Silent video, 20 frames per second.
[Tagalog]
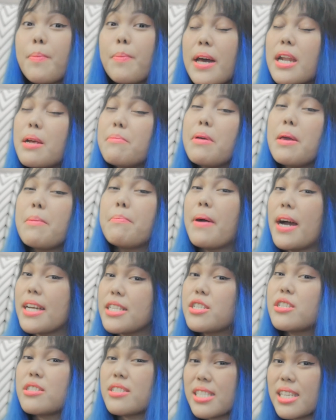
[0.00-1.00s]
So, parang may
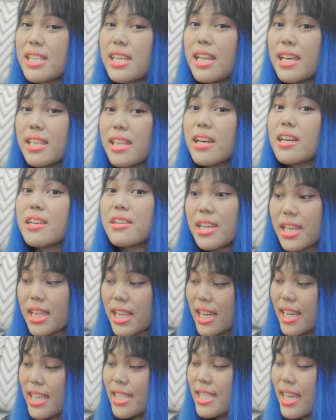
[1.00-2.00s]
batch sila ng
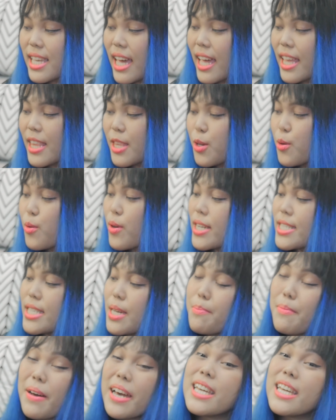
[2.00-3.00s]
release and yung
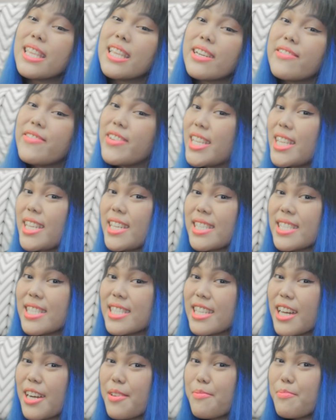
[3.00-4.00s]
kasabay ng
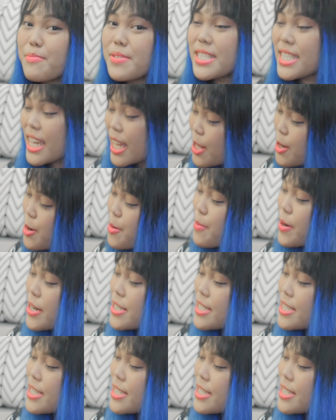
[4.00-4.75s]
release ng Sailor